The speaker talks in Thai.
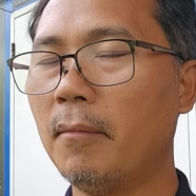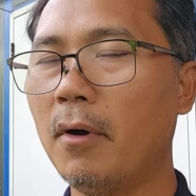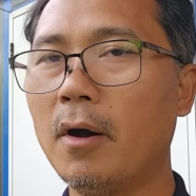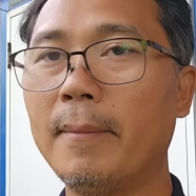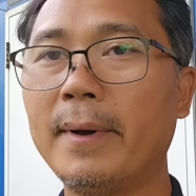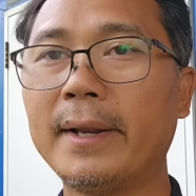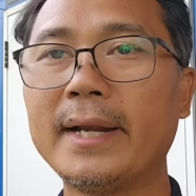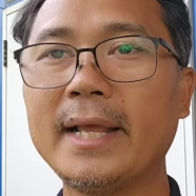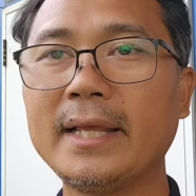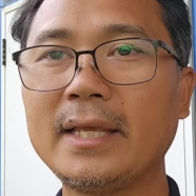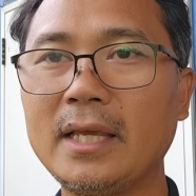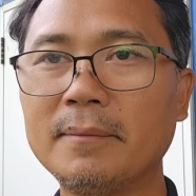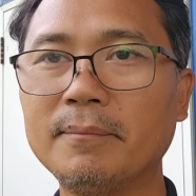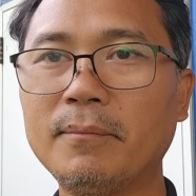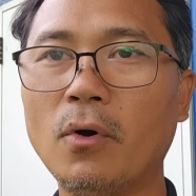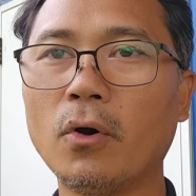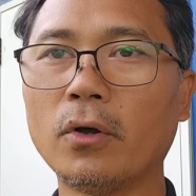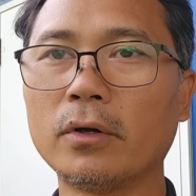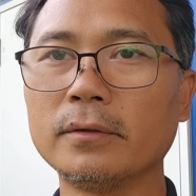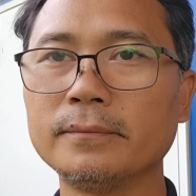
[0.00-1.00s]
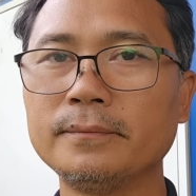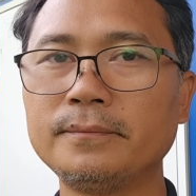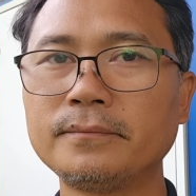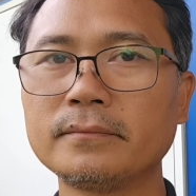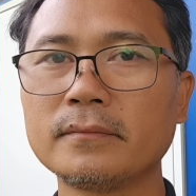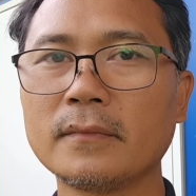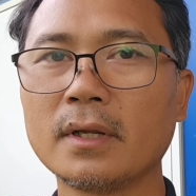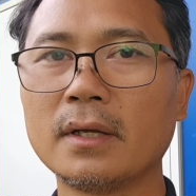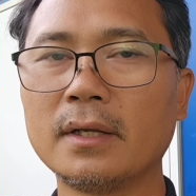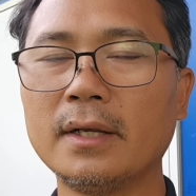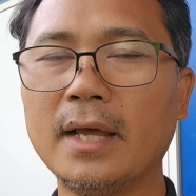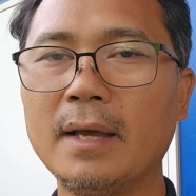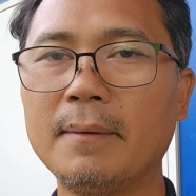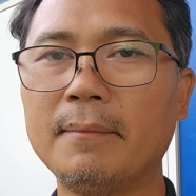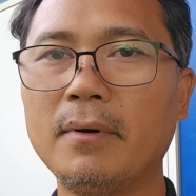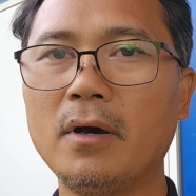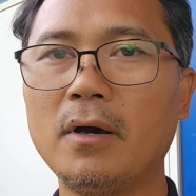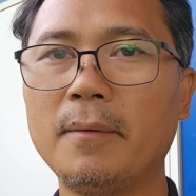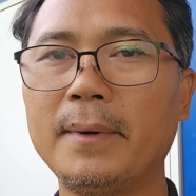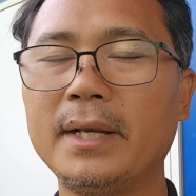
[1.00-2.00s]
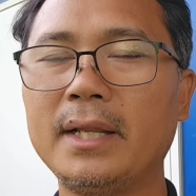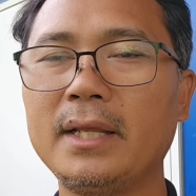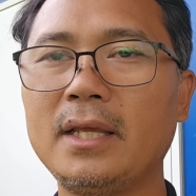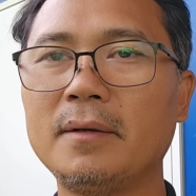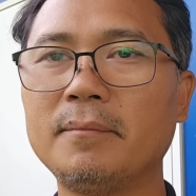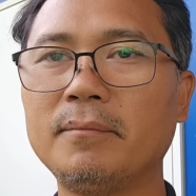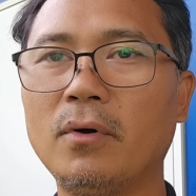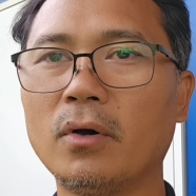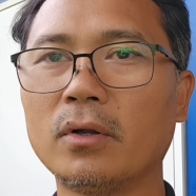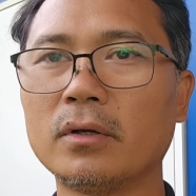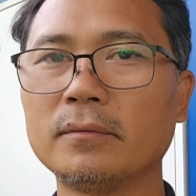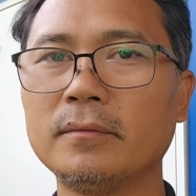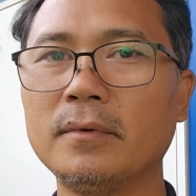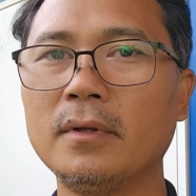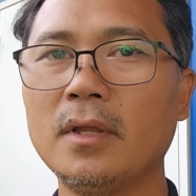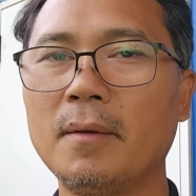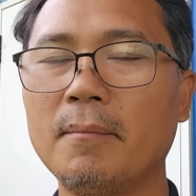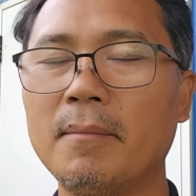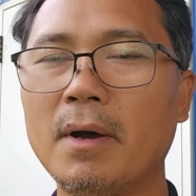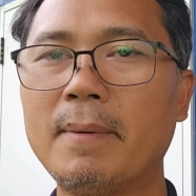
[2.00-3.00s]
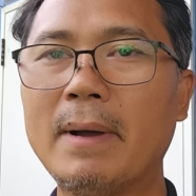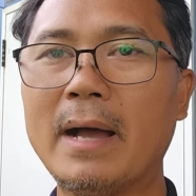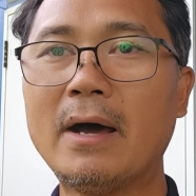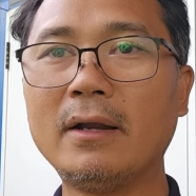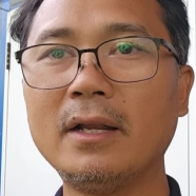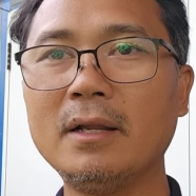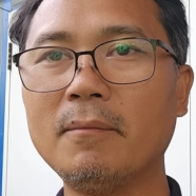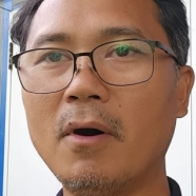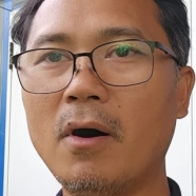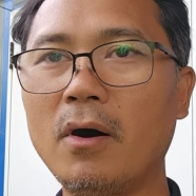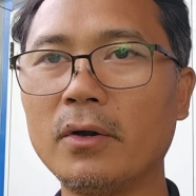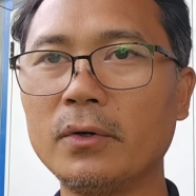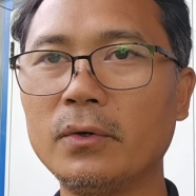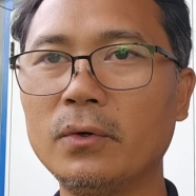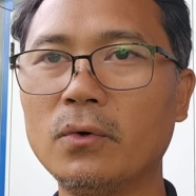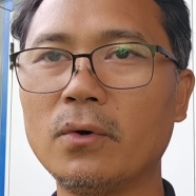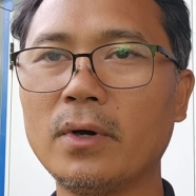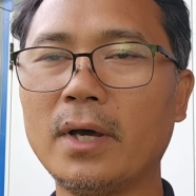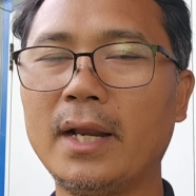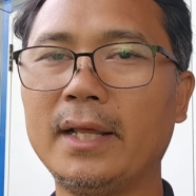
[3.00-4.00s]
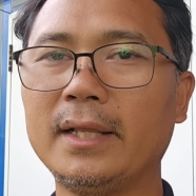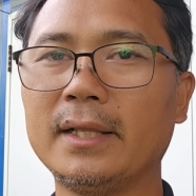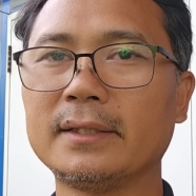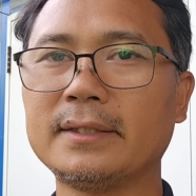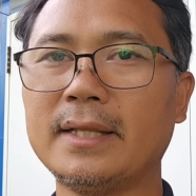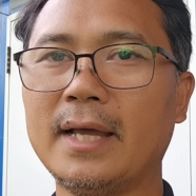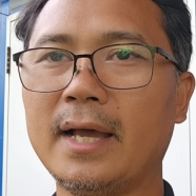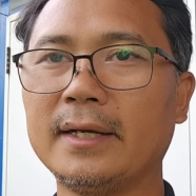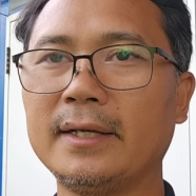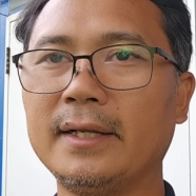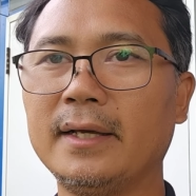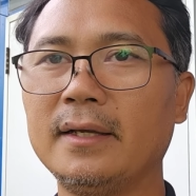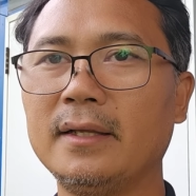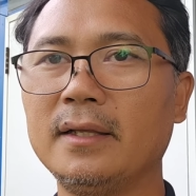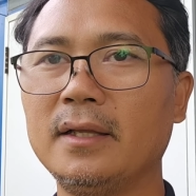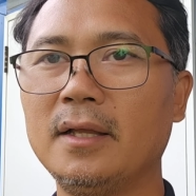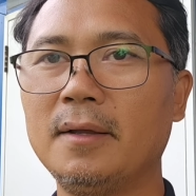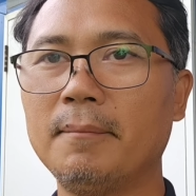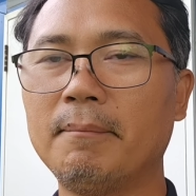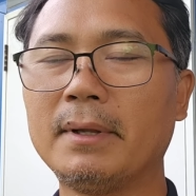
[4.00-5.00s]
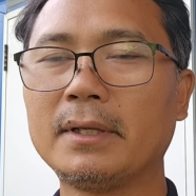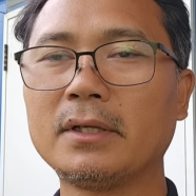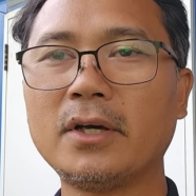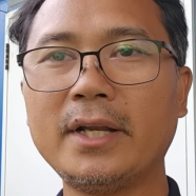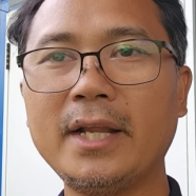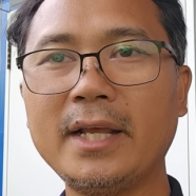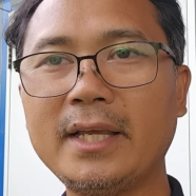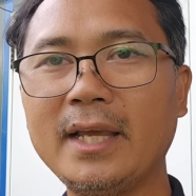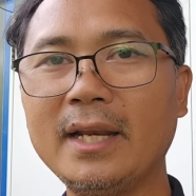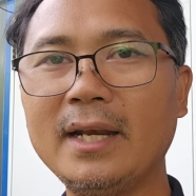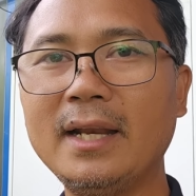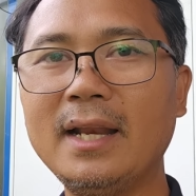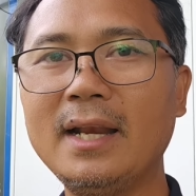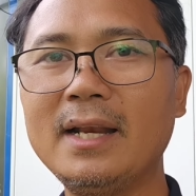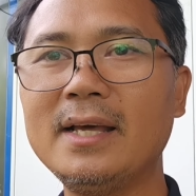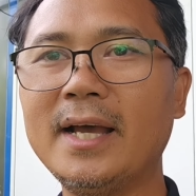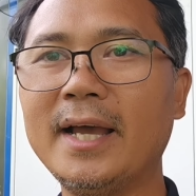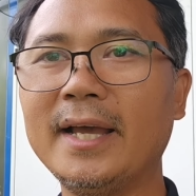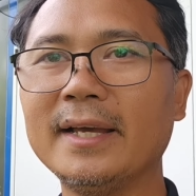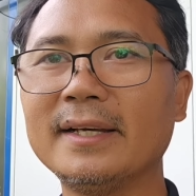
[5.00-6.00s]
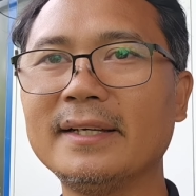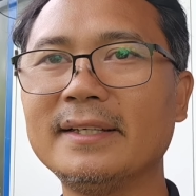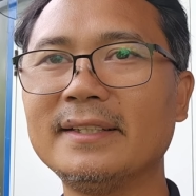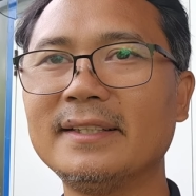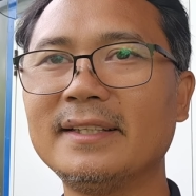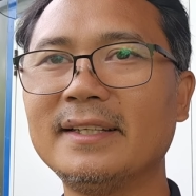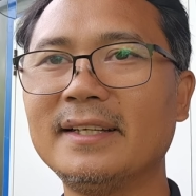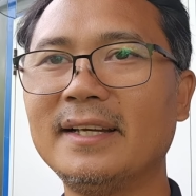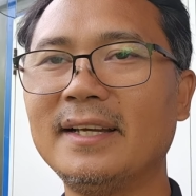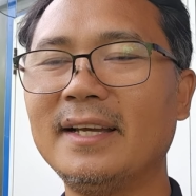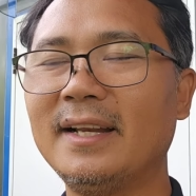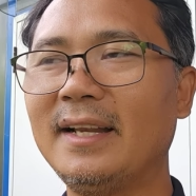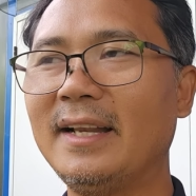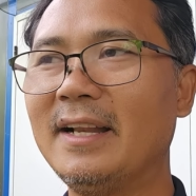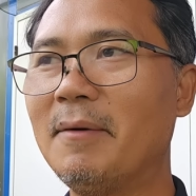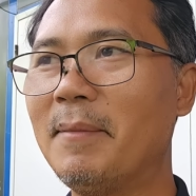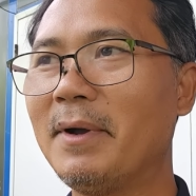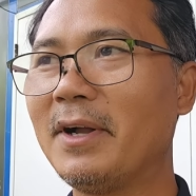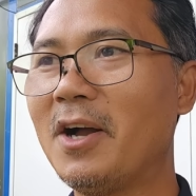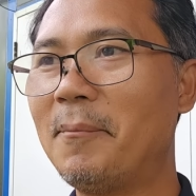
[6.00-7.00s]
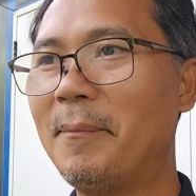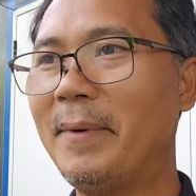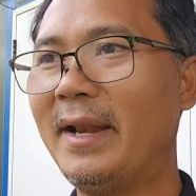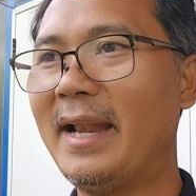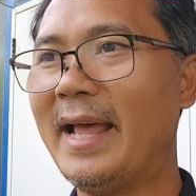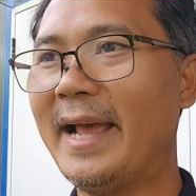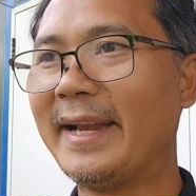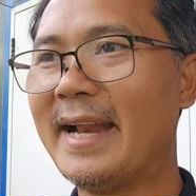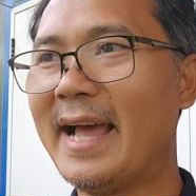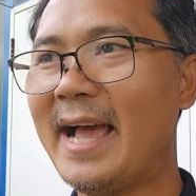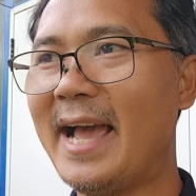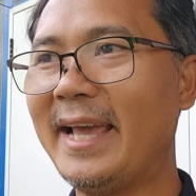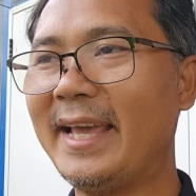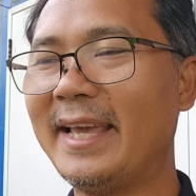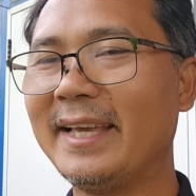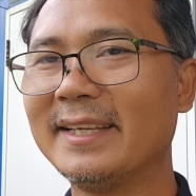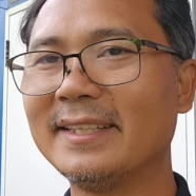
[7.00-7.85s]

พอมันได้กินผลนะพอมันได้กินผลมะพร้าวเริ่มออกลูกอะไรต่างๆเนี่ยมันก็ได้กินเรื่อยๆ แล้วมันก็เป็นรายได้